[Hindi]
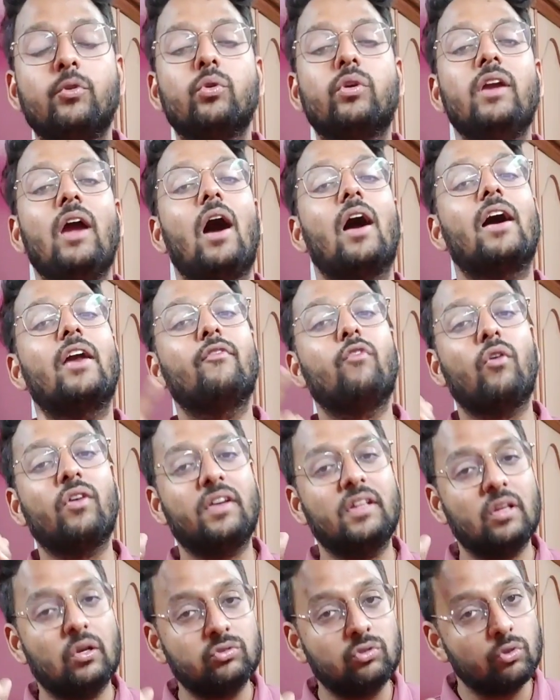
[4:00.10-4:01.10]
क्योंकि अगर
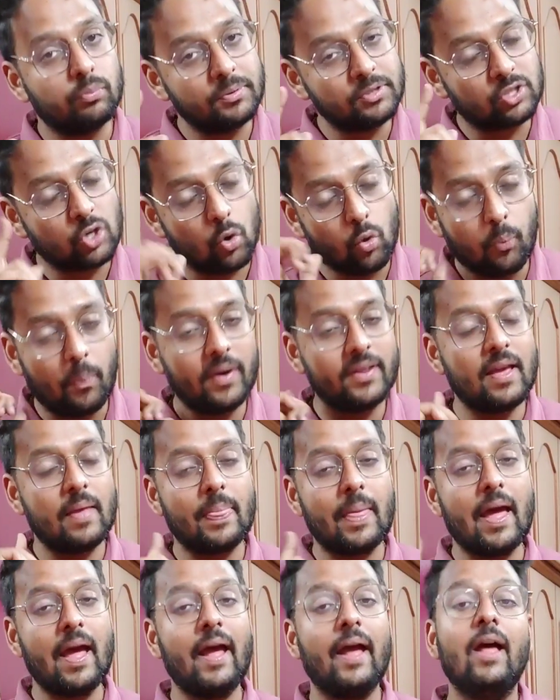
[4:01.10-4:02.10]
फोर्टी थाउजेंड रुपीज़ के ऊपर
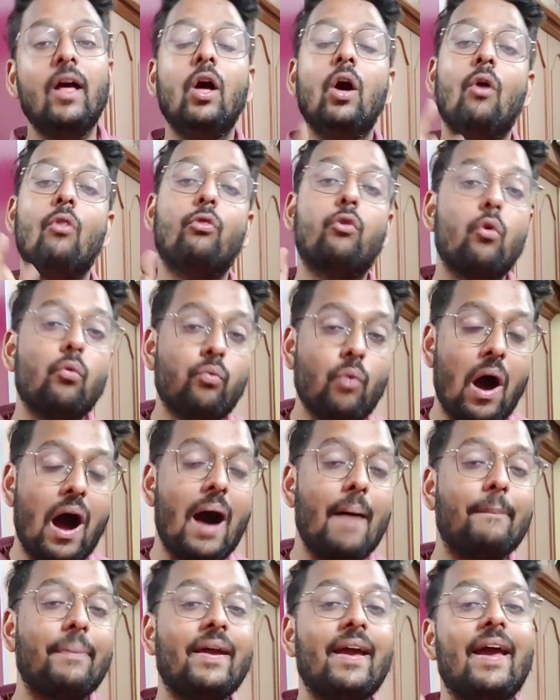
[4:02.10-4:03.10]
जाता है तो
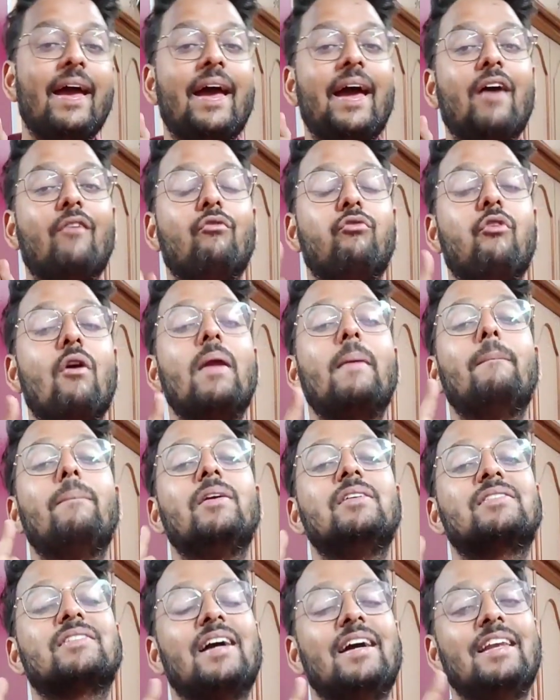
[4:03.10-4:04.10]
वहाँ पे है वन
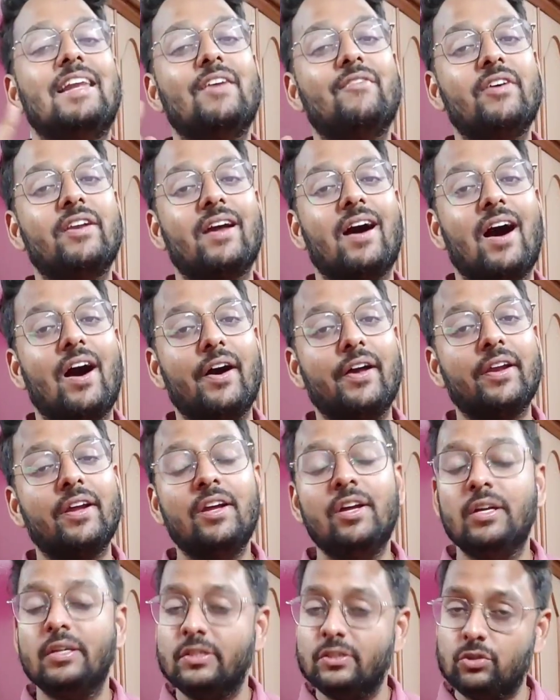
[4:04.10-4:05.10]
प्लस का इलेवन आर
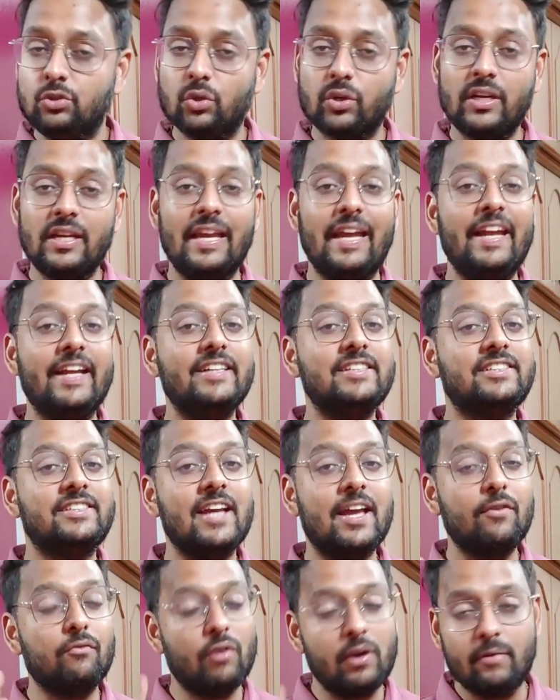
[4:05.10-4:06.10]
जो कि एट
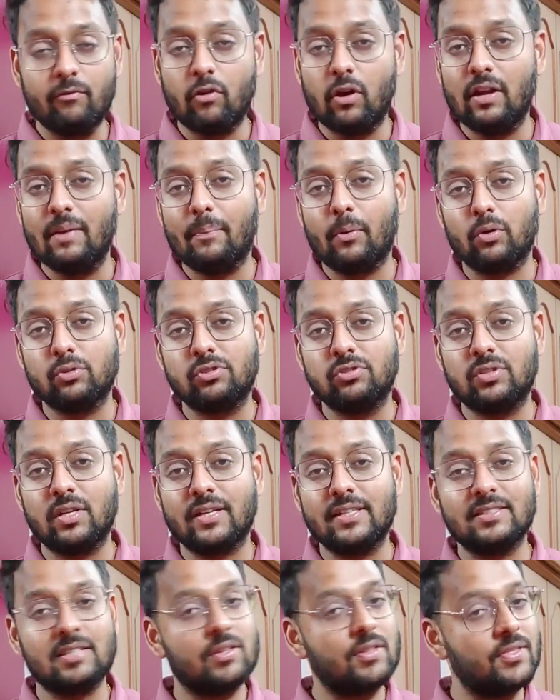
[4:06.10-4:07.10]
जेन वन वाले
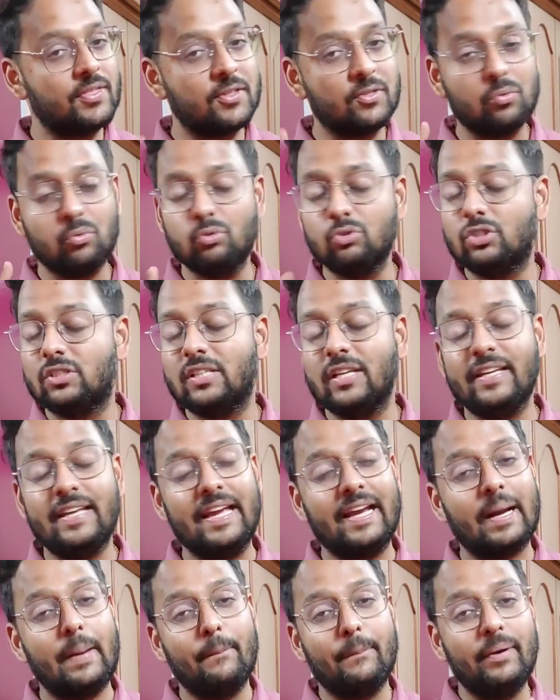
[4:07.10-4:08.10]
प्रोसेसर के साथ आता है तो उससे
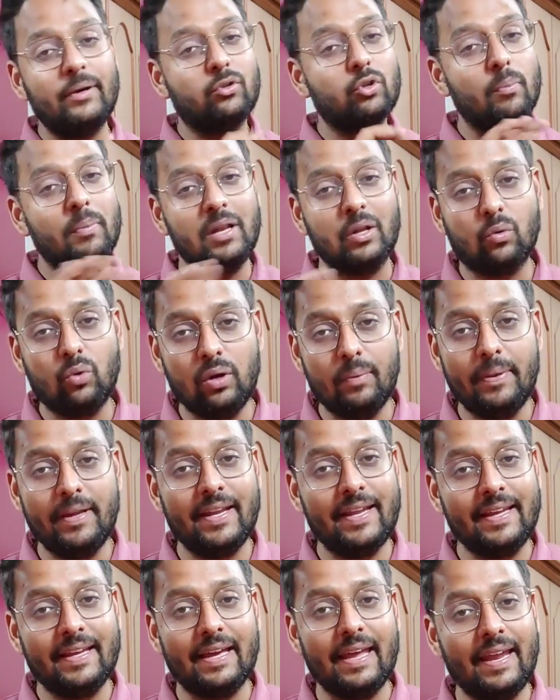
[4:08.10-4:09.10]
ये कंपीट तो बिल्कुल
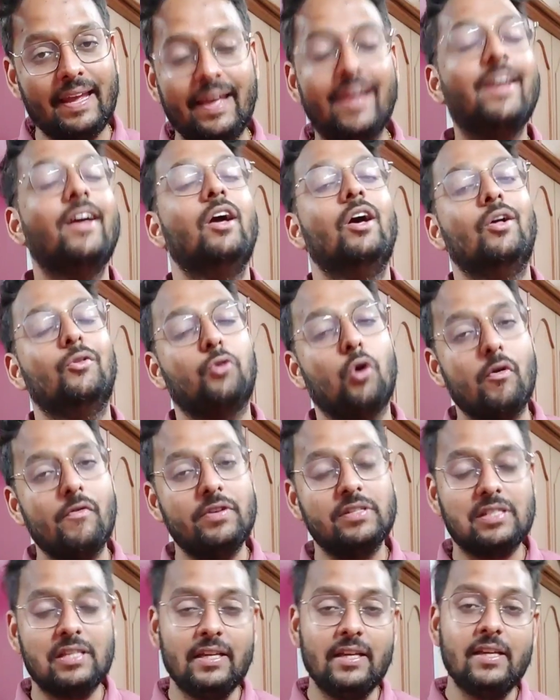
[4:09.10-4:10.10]
भी नहीं करेंगे तो
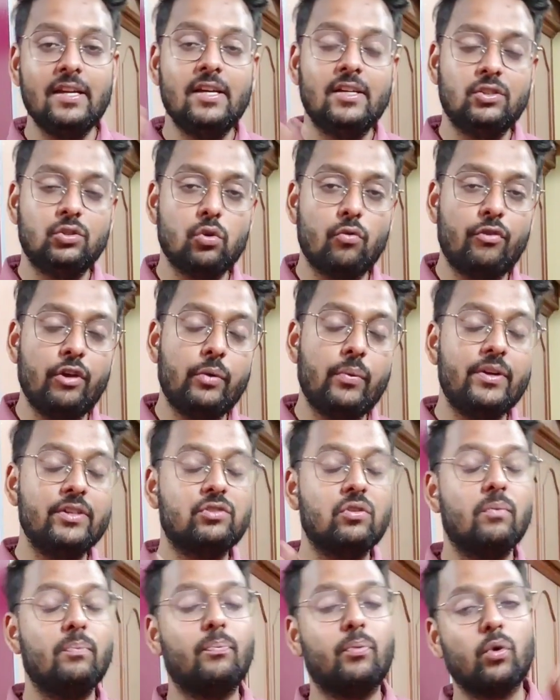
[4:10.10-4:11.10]
ऑब्वियसली जो वी
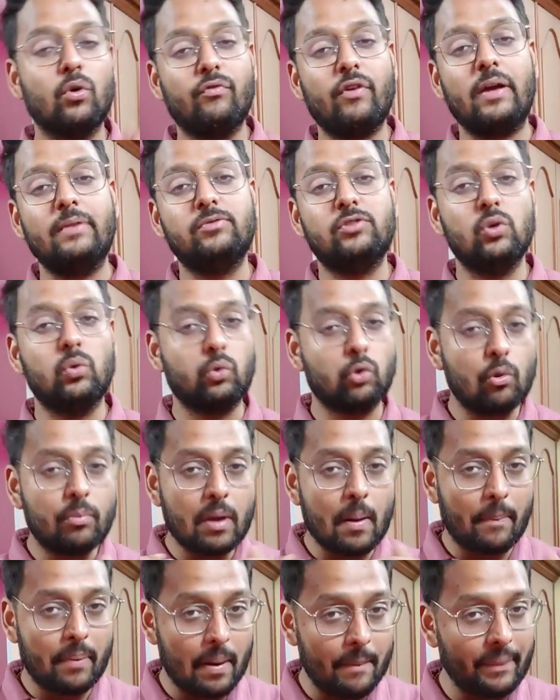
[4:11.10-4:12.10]
ट्वेंटी सेवन प्रो फाइव जी उनको
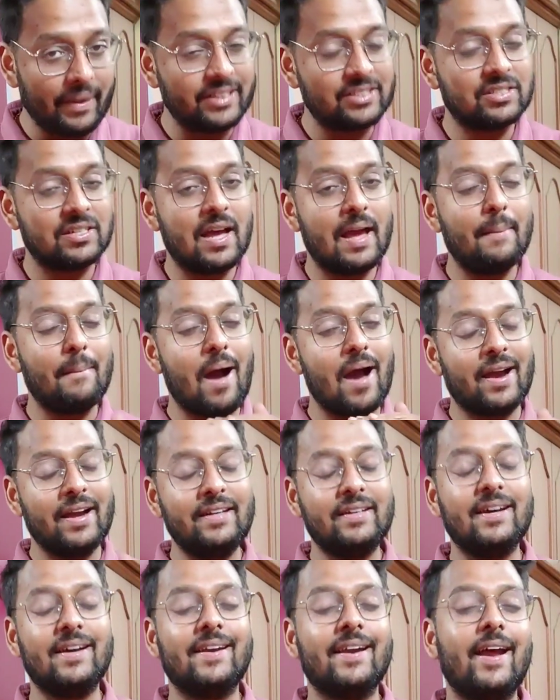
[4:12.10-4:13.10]
भी अपना बेचना है
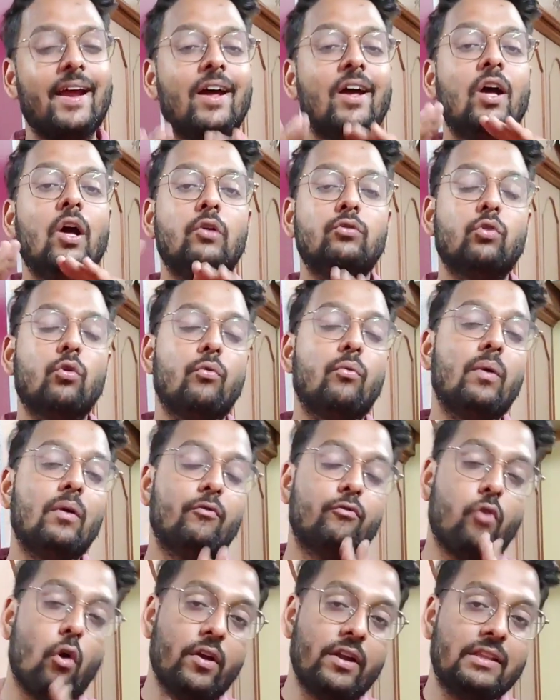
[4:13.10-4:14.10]
मार्केट करना है तो
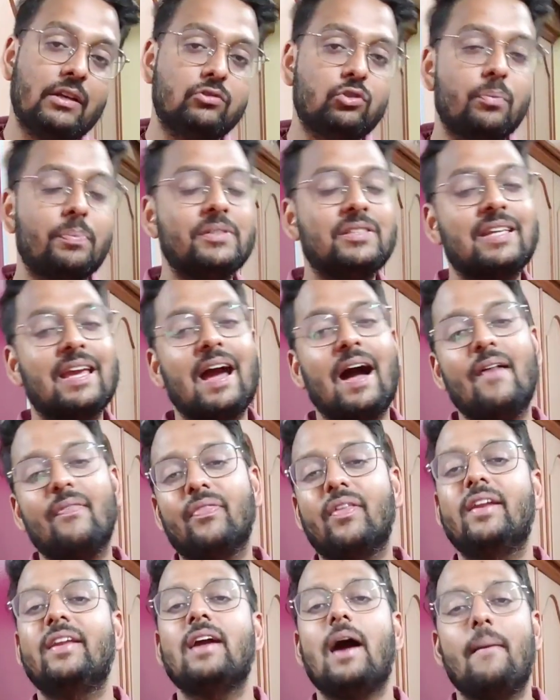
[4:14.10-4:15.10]
फोर्टी थाउजेंड रुपीज़ के
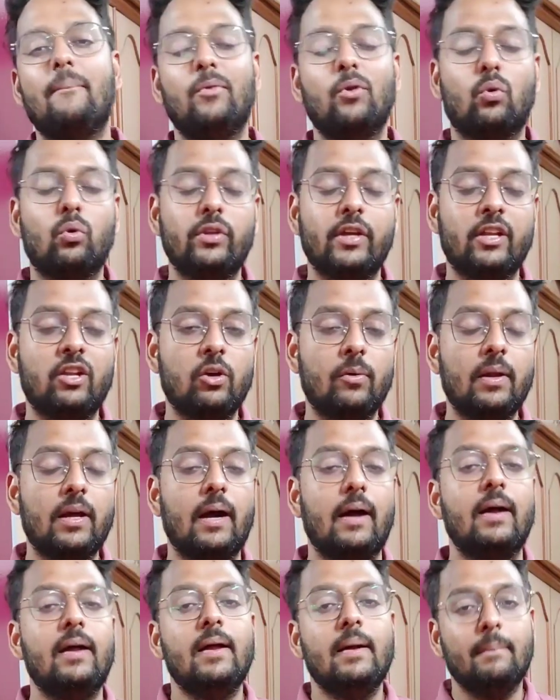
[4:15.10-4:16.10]
अंदर ही आप लोग को देखने को
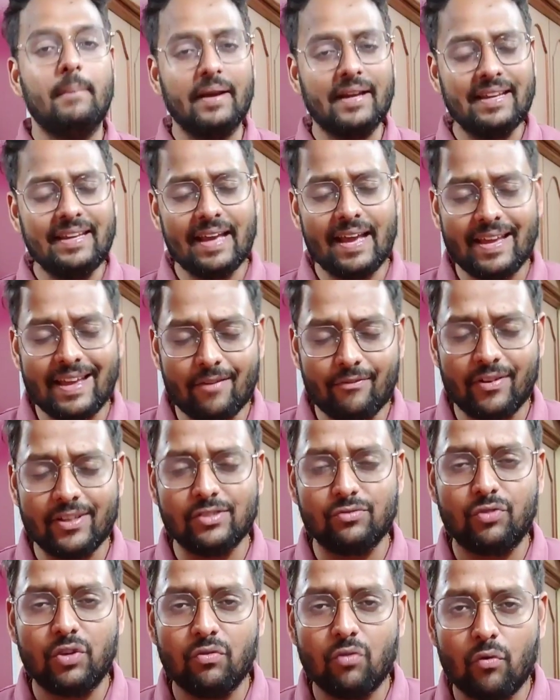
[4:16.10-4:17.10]
मिलेगा बाकी यही है
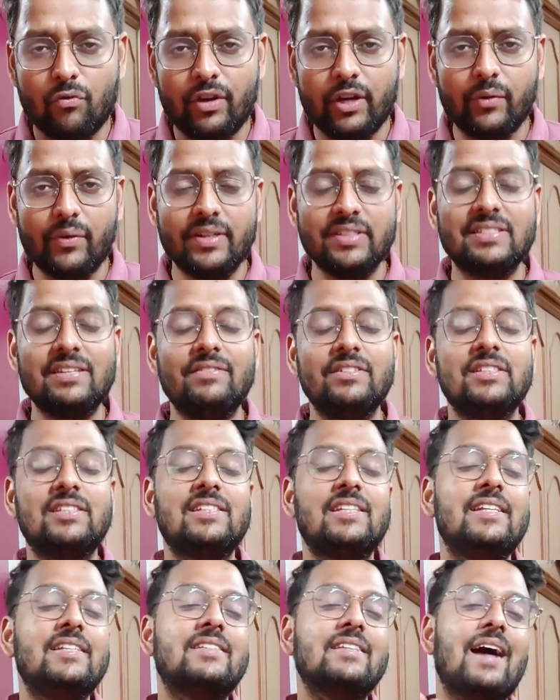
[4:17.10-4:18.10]
फ्रेंड्स वीवो वी ट्वेंटी सेवन
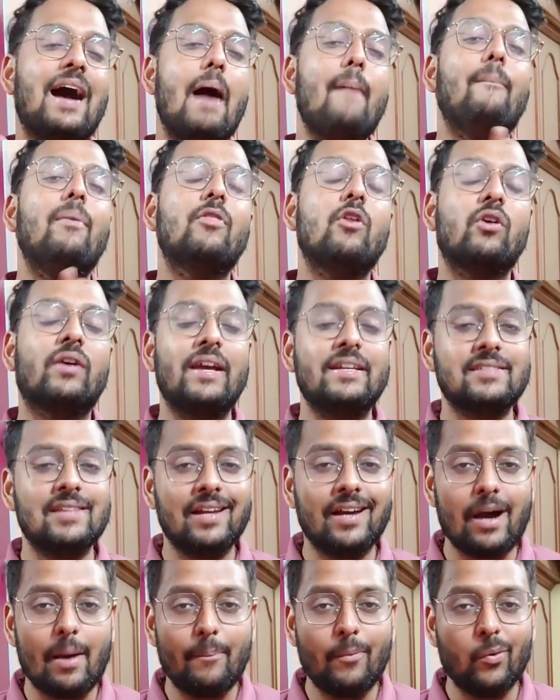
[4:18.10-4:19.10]
सीरीज़ आप बताओ
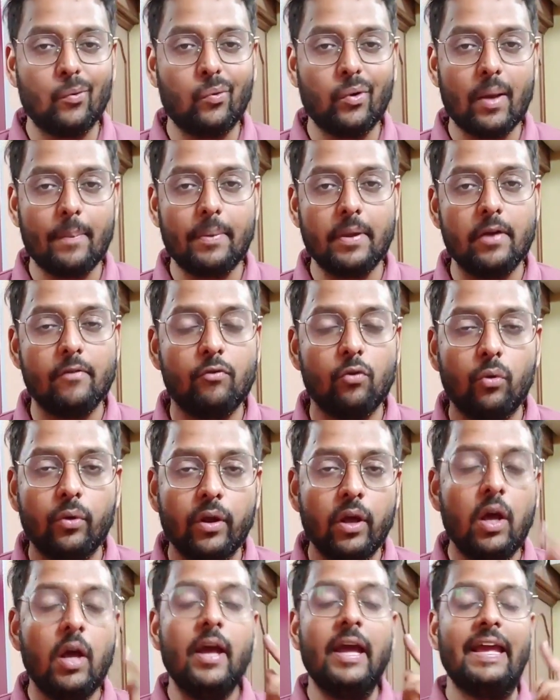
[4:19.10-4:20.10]
कैसा लगा आप लोग को यहाँ पे ये
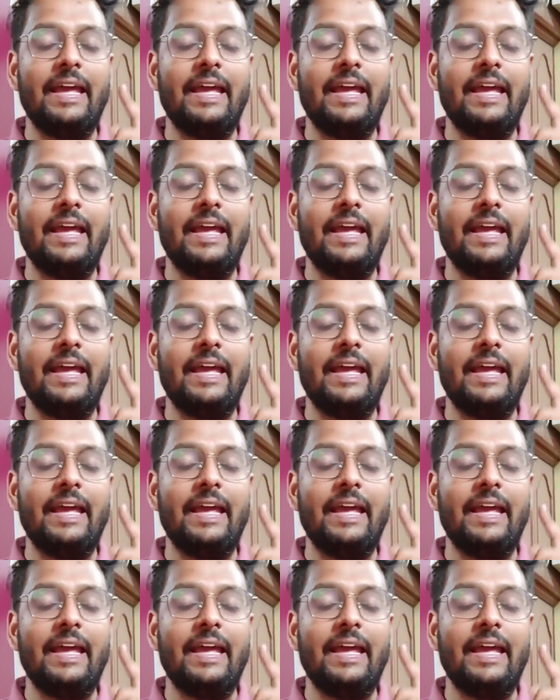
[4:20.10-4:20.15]
फ़ोन